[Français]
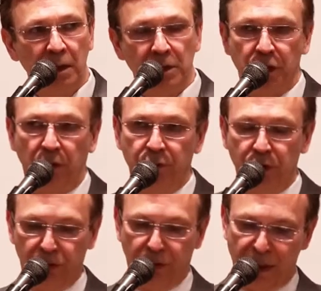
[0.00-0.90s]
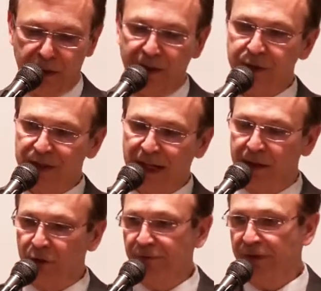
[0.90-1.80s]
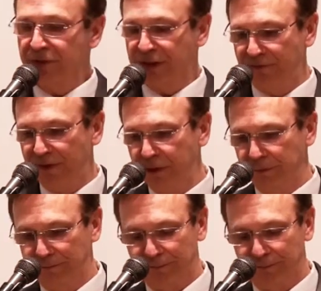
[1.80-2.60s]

Selon 2 Corinthiens 5 au verset 20,